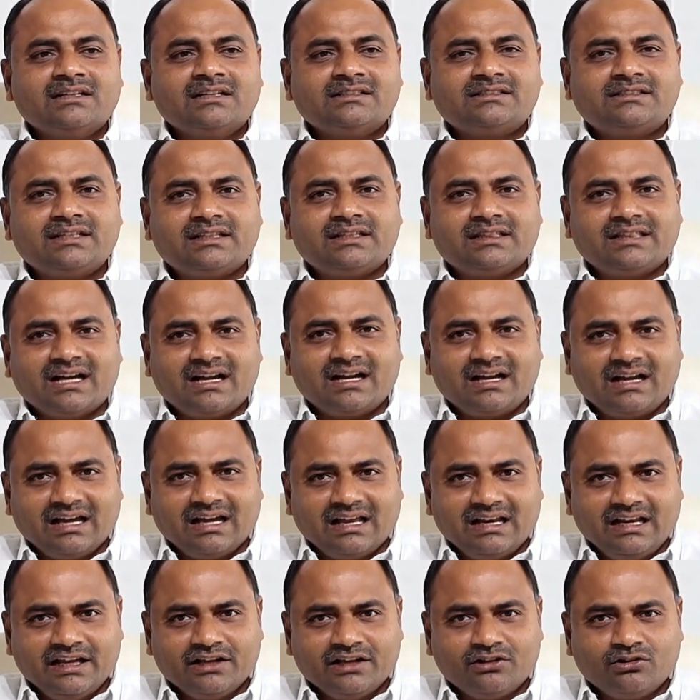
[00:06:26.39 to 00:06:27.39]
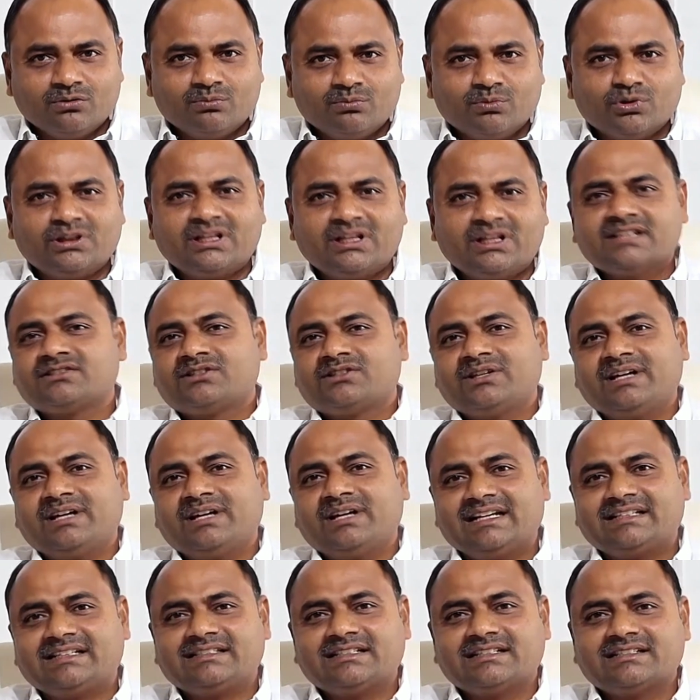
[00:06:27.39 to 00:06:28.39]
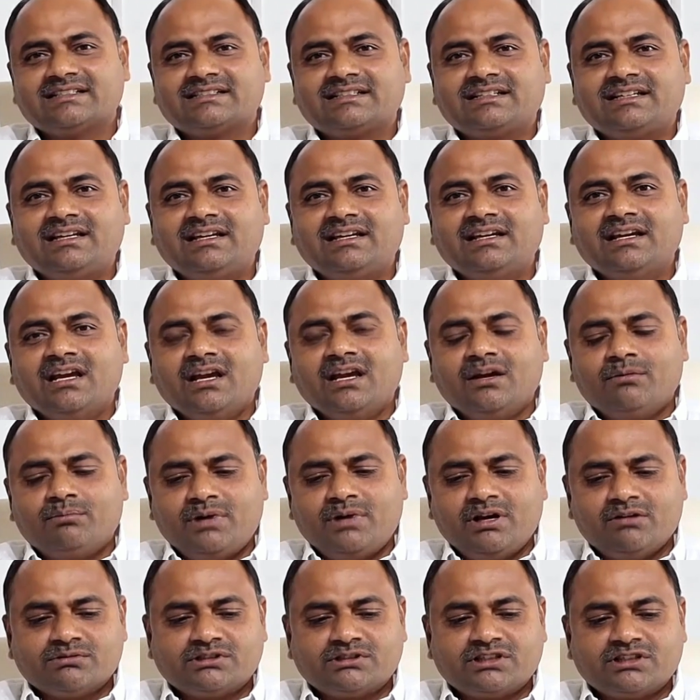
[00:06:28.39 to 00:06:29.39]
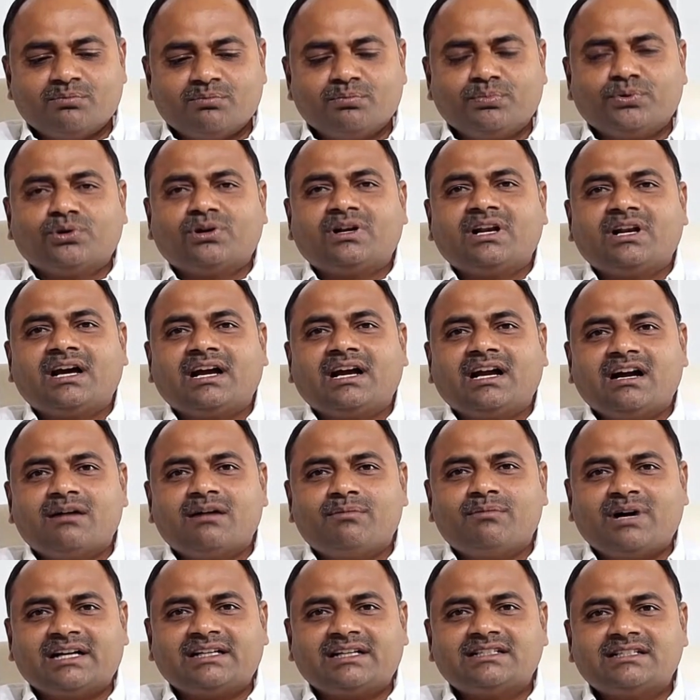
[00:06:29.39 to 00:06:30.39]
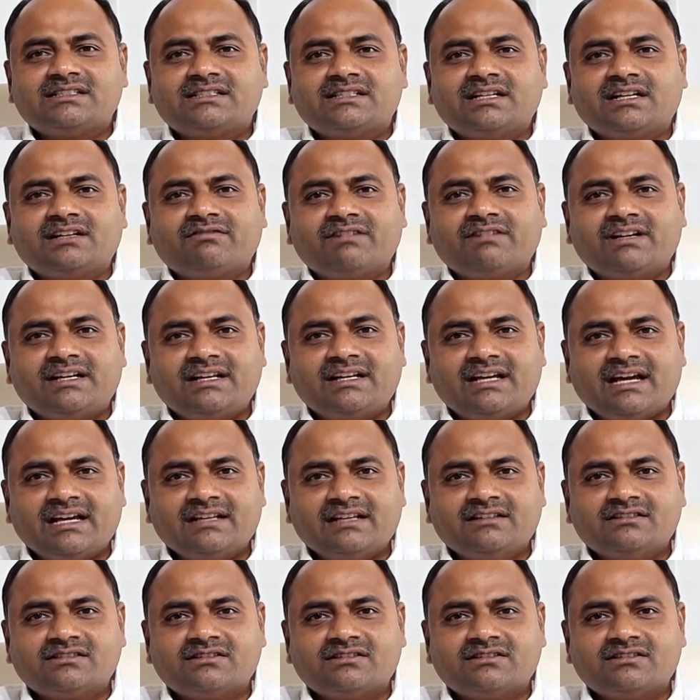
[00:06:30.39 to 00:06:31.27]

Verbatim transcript: సిద్ధంగా లేదు ముందస్తు ఎలక్షన్స్కి మేము సంపూర్ణంగా మాకు ఇచ్చినటువంటి ఐదు